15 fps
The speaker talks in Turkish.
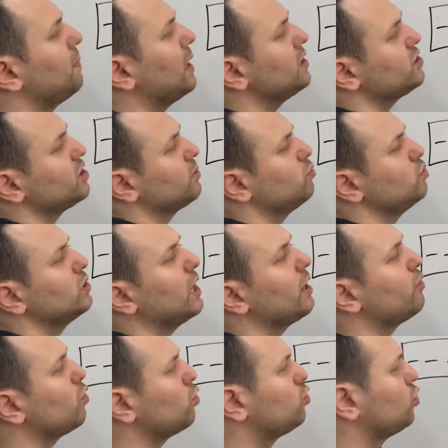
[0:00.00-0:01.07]
başta
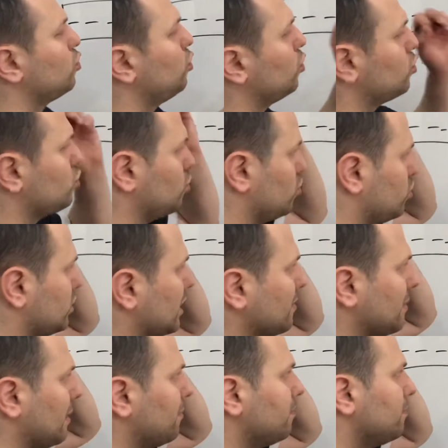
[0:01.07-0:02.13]
bunlar nötr diyorsunuz.
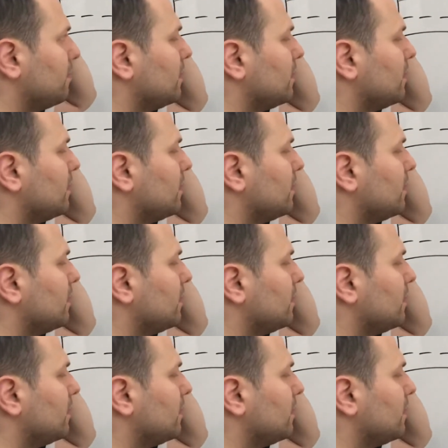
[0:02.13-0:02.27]
Tamam.